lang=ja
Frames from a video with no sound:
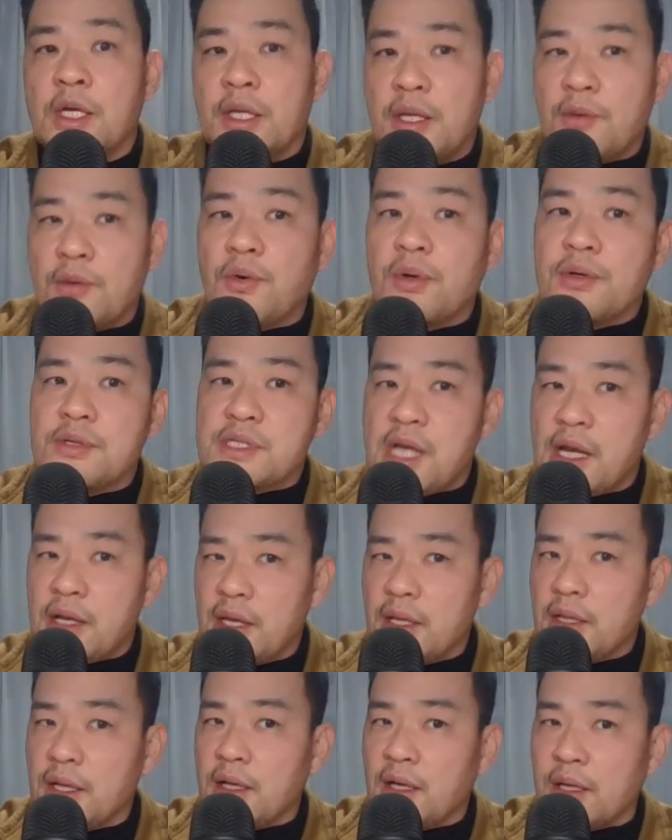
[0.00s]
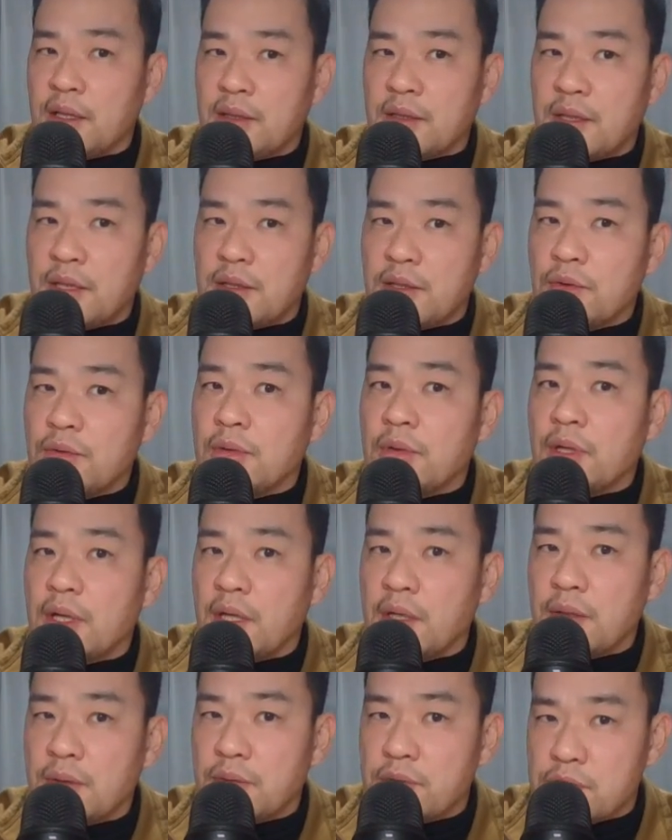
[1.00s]
でこれを避けなかった教
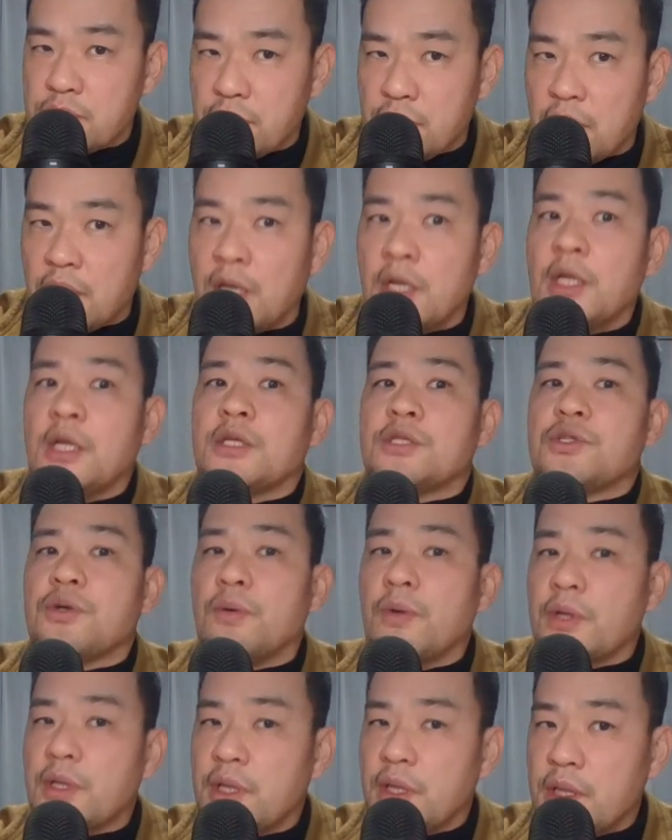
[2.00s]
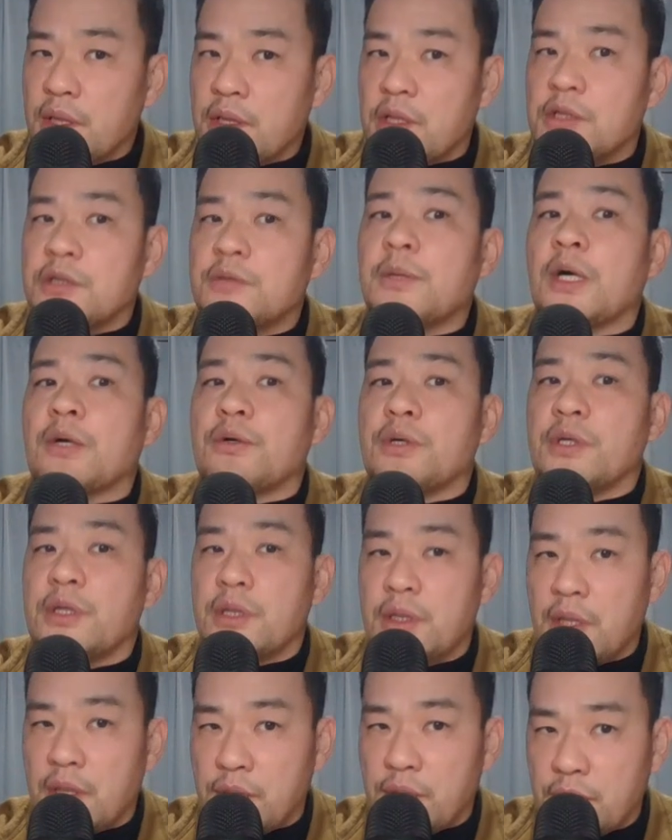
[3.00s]
会こそが長期的にはうまくいっ
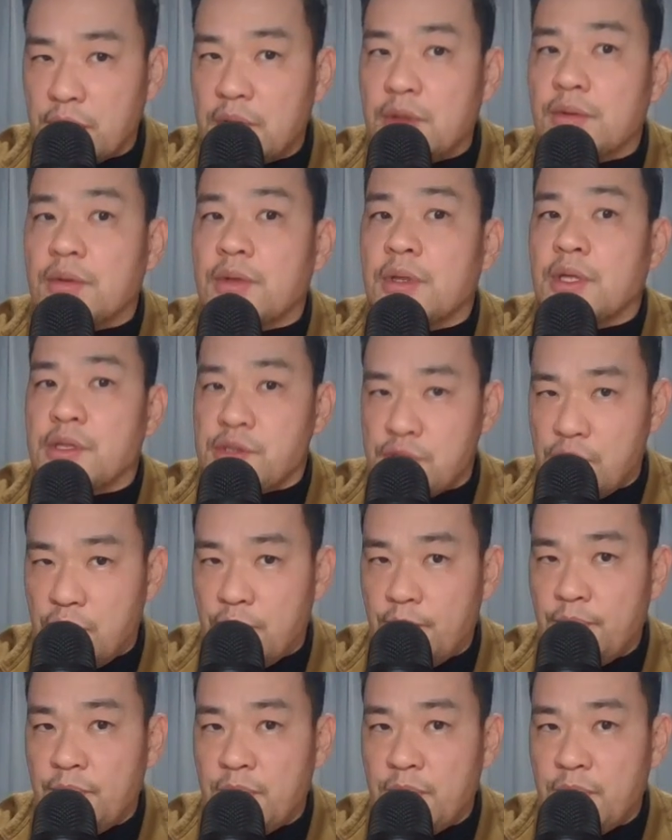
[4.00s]
てるって言ってるんですよ。